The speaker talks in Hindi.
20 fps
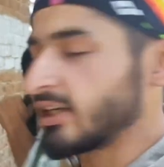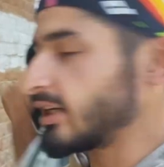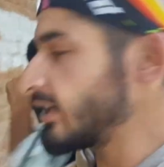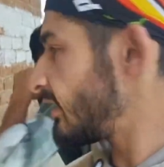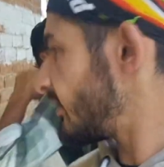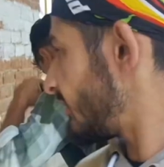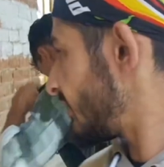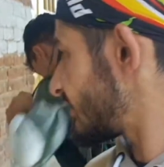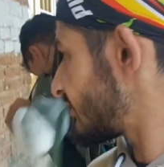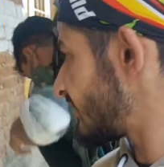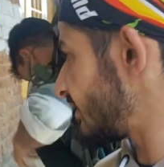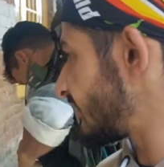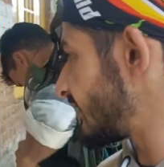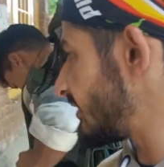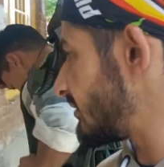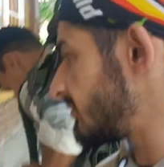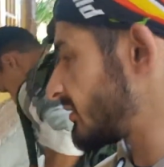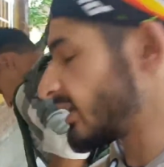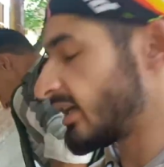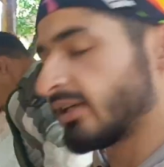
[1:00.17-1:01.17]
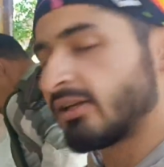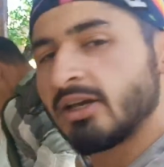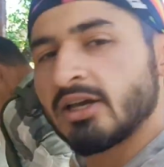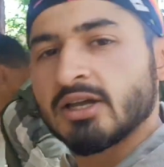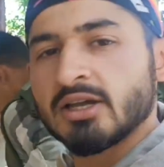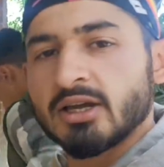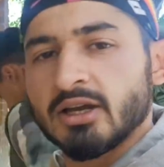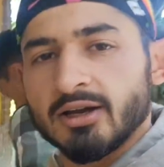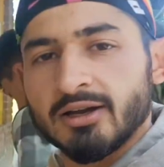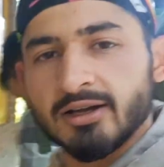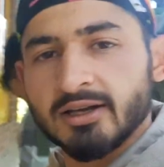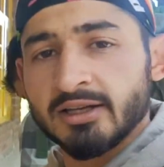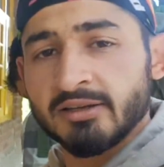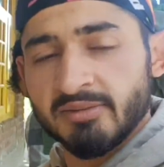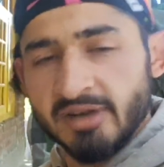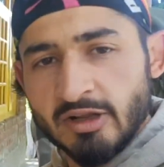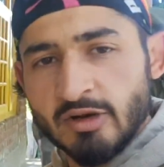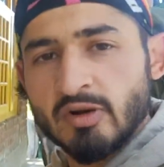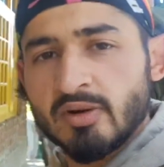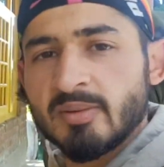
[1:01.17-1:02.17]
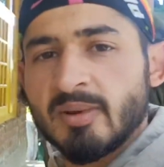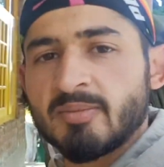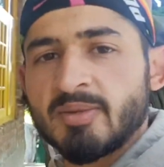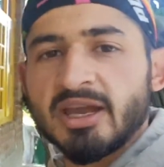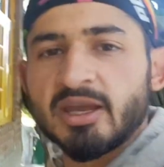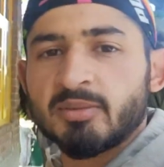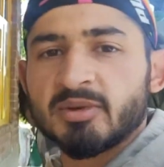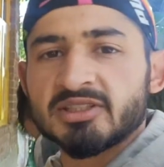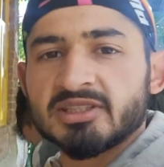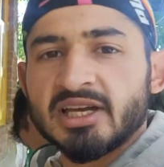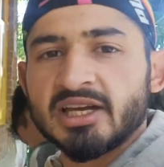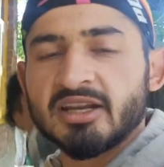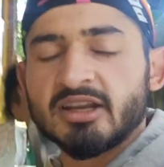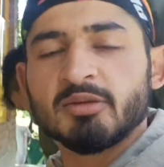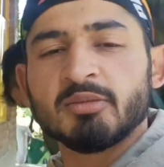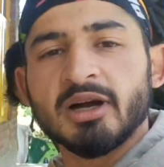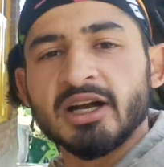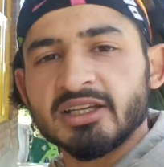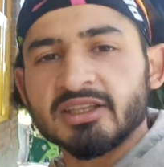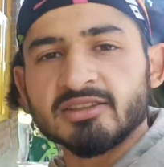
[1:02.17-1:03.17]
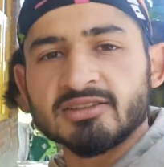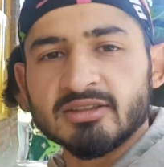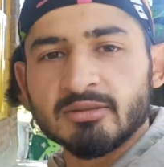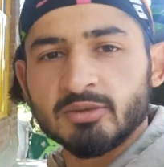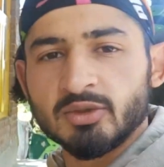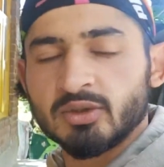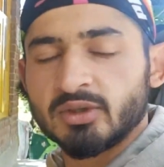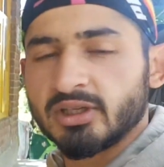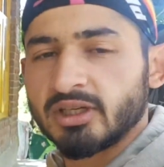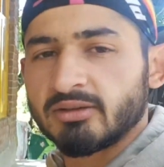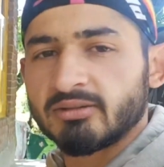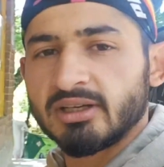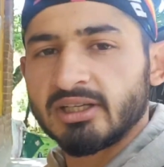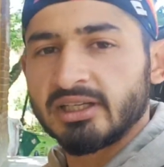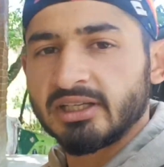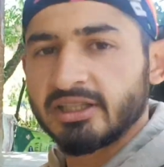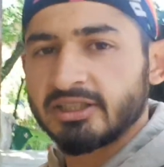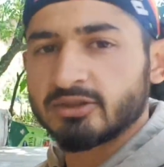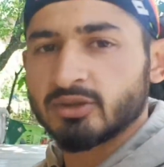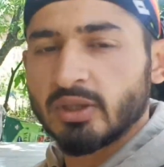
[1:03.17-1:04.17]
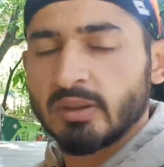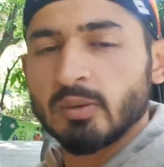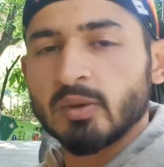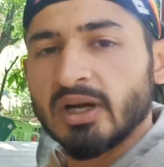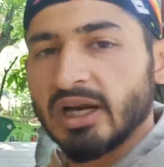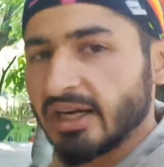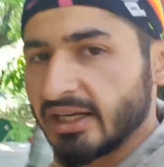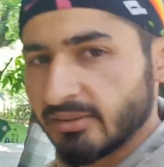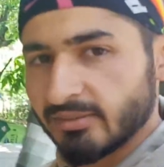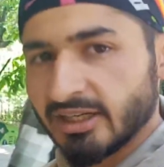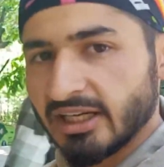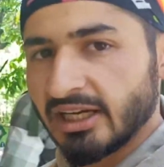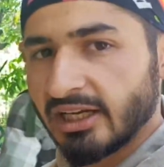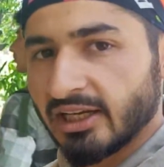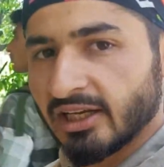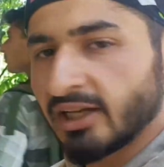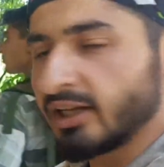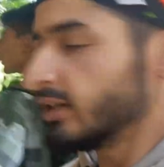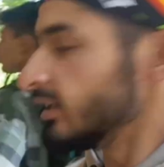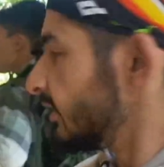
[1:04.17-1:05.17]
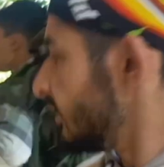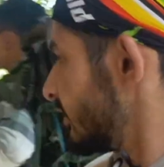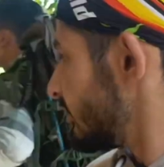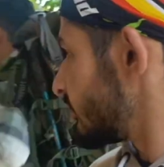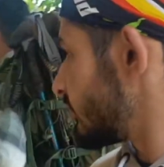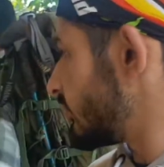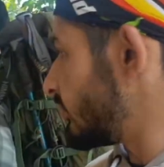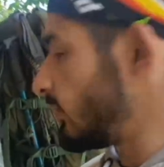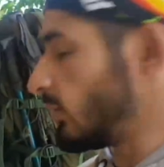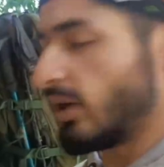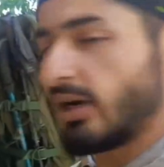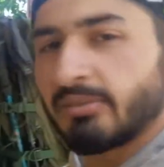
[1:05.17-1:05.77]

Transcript: हैं हमारे साथ है इमरान इमरान और मैं बाइक पे जा रहे हैं बाकी सब लोग घर वाले जो है वो गाड़ी में गए हैं तो वो